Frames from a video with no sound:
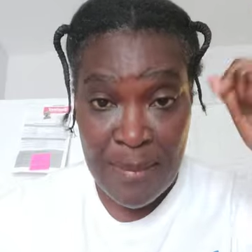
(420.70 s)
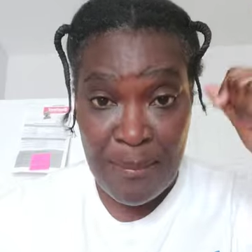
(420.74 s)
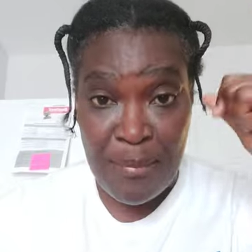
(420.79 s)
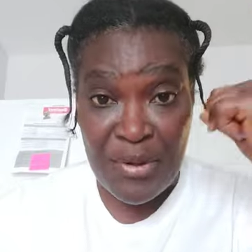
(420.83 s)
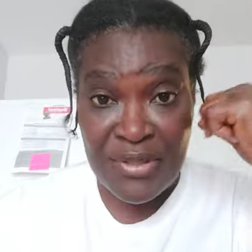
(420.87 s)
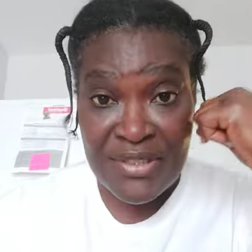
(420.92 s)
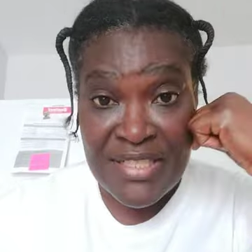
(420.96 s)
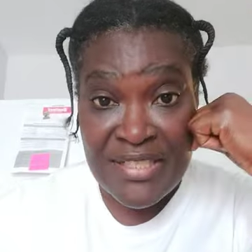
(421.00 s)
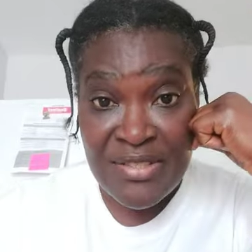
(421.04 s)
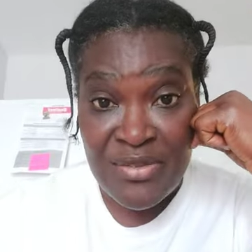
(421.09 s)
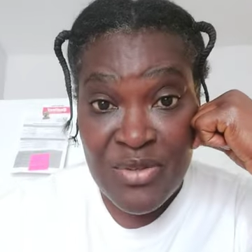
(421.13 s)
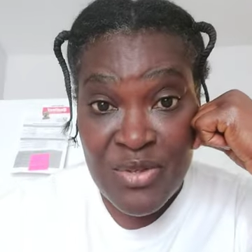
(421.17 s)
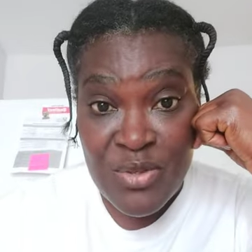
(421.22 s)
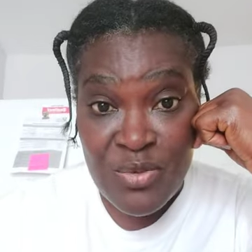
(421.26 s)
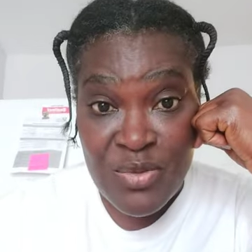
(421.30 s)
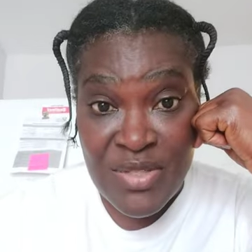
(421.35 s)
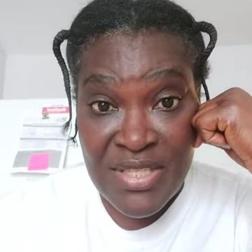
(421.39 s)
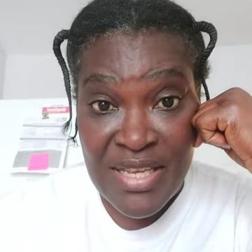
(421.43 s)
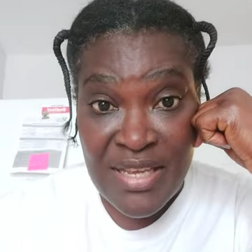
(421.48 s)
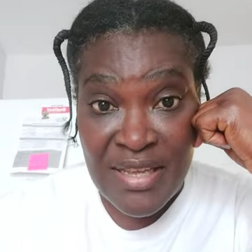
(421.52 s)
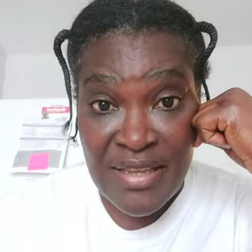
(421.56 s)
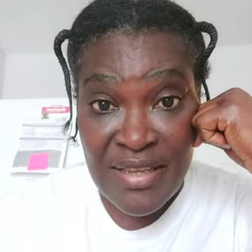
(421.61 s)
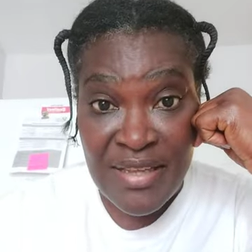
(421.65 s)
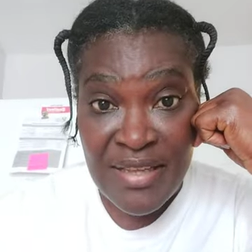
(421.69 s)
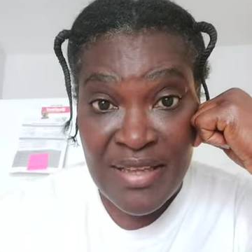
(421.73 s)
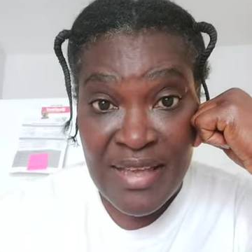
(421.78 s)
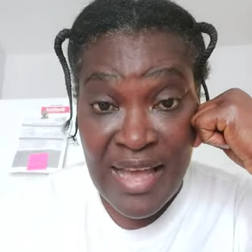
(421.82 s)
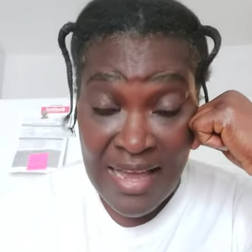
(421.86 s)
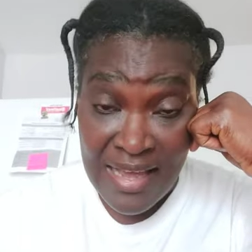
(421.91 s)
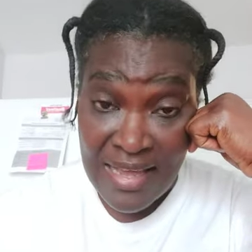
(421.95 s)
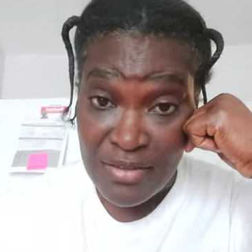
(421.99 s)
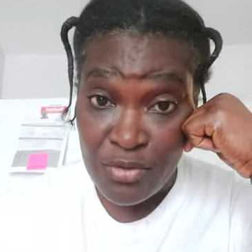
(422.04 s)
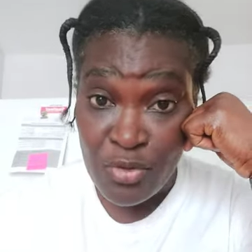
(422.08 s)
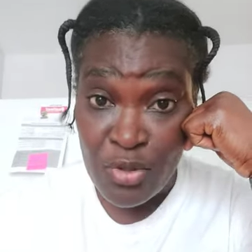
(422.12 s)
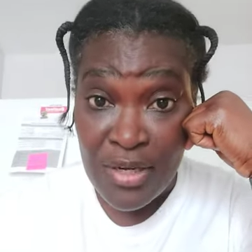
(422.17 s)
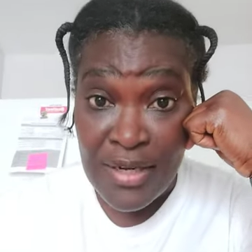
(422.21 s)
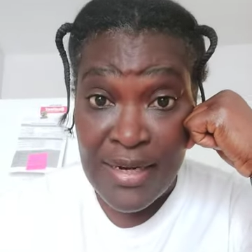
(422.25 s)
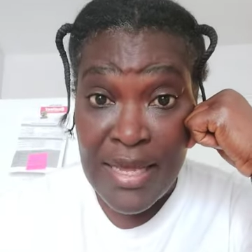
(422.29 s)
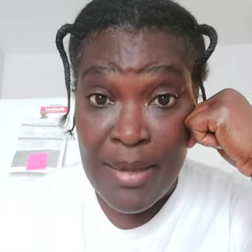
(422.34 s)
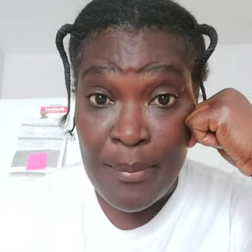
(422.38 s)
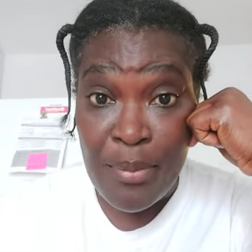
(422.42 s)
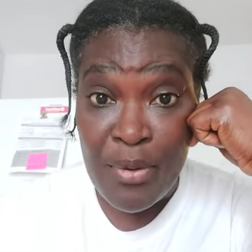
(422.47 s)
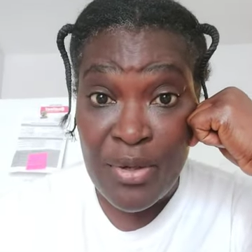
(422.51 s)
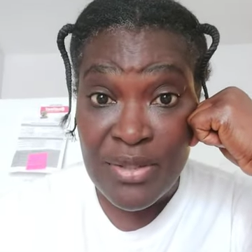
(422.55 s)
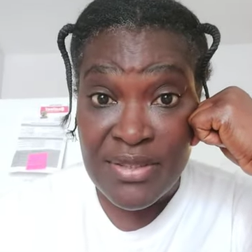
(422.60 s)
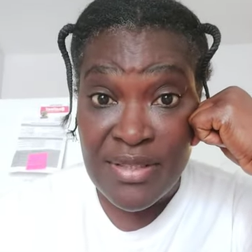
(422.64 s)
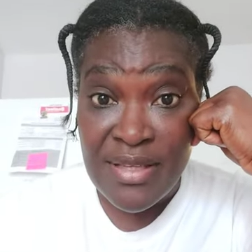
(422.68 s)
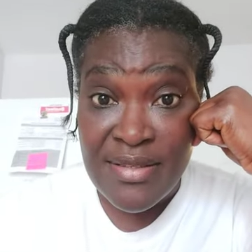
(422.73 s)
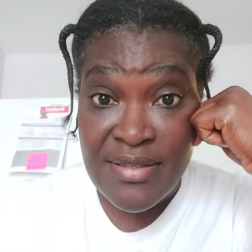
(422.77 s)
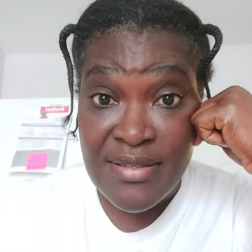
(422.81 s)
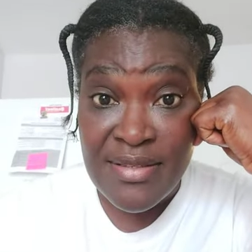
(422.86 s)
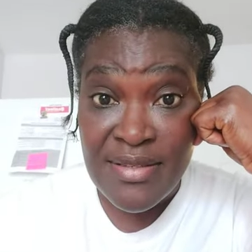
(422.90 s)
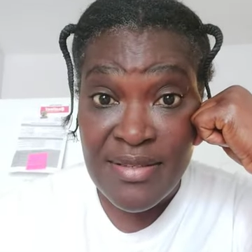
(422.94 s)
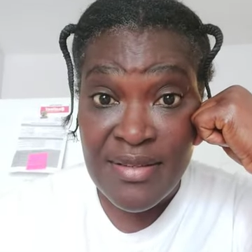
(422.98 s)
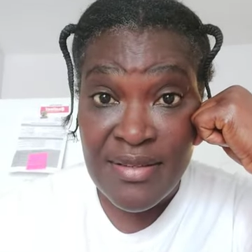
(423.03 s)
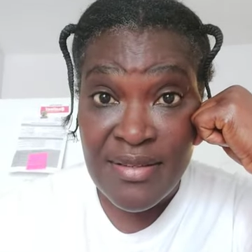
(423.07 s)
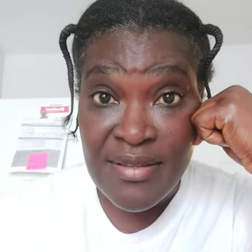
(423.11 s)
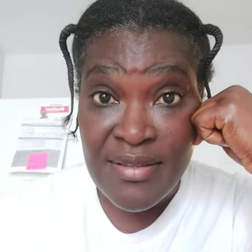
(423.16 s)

apporter son soutien. Ah, donc elle est importante.